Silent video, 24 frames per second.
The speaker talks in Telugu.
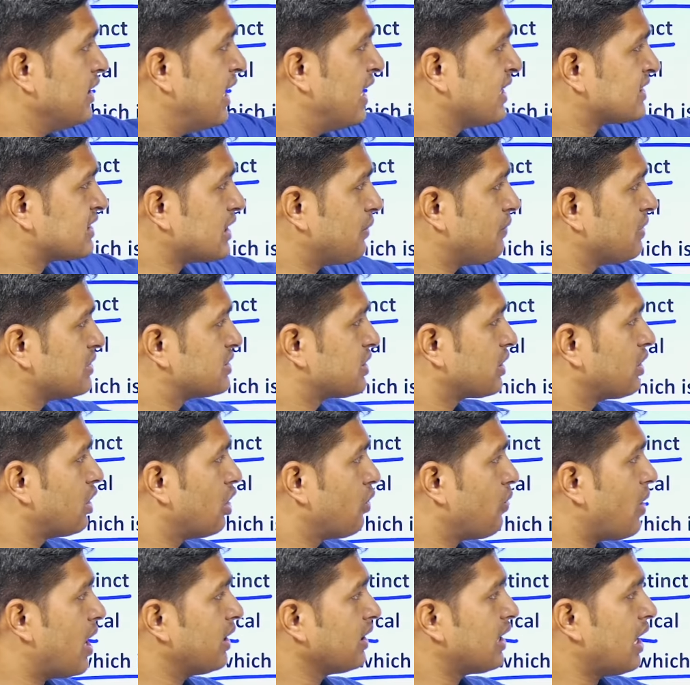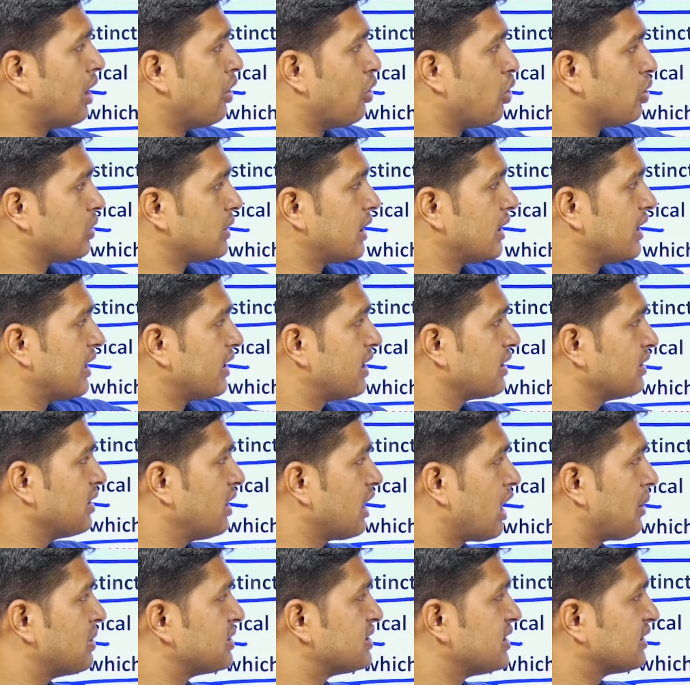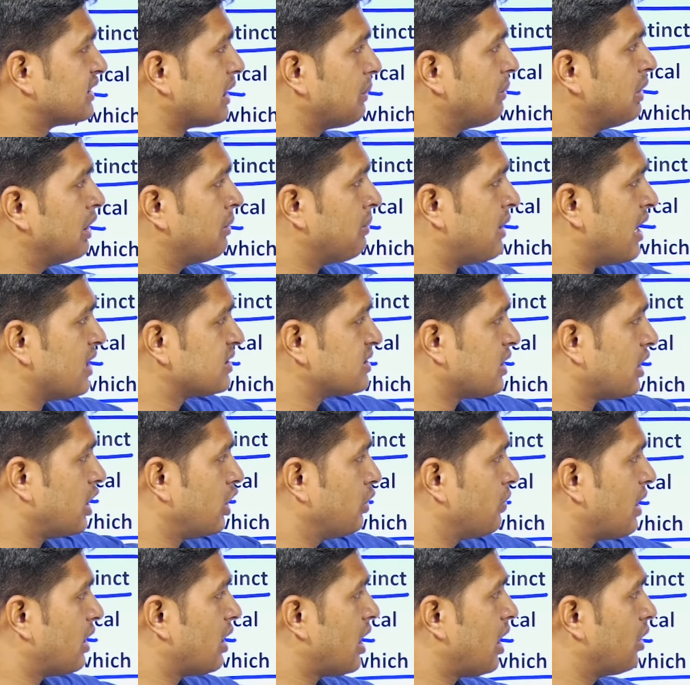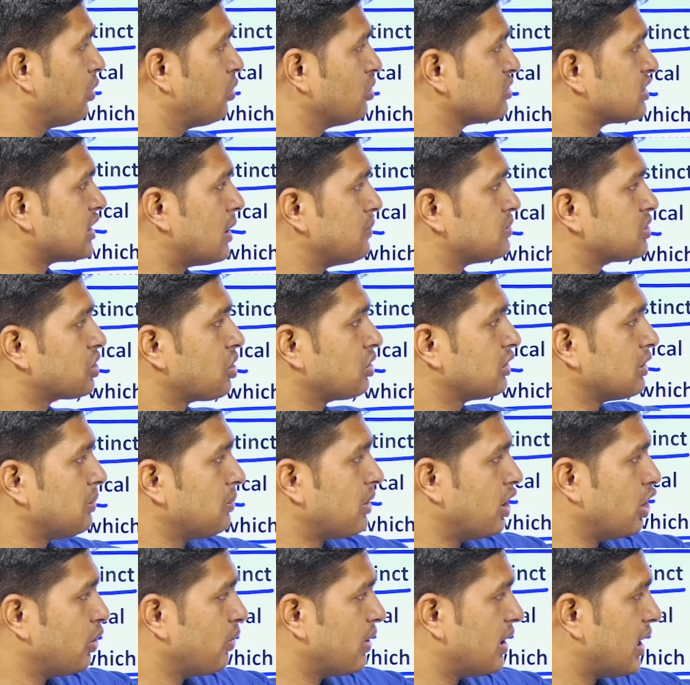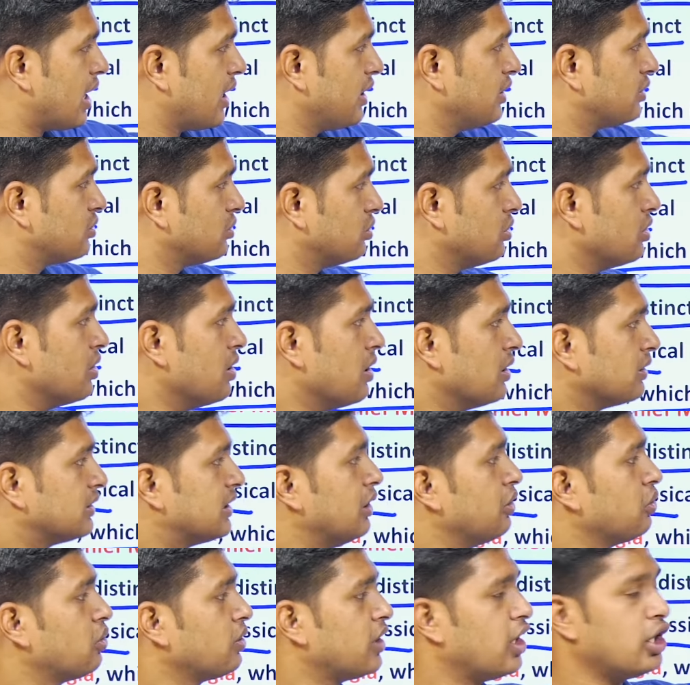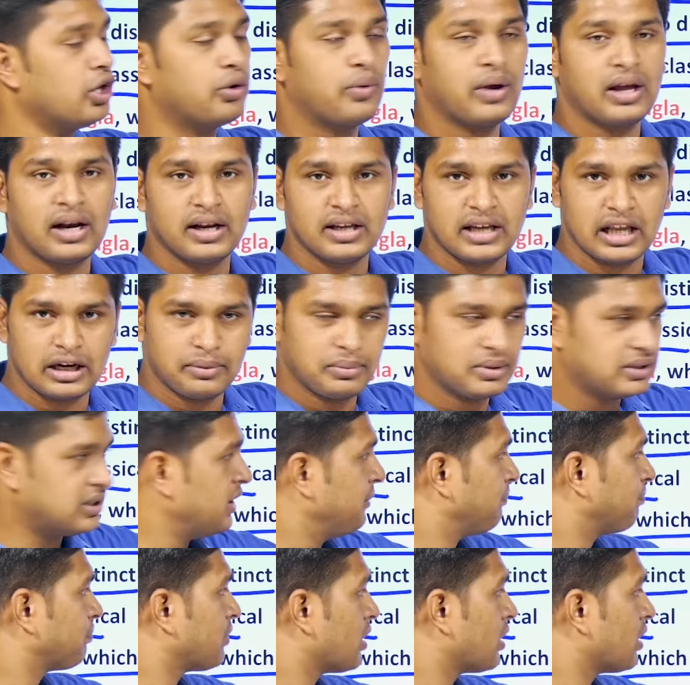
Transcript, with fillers: ఏ సంవత్సరంలో వాటికి ఆ హోదా దక్కిందని గమనిస్తే తమిళ భాష రెండు వేల నాలుగు సంస్కృతం రెండు వేల ఐదు తెలుగు రెండు వేల ఎనిమిది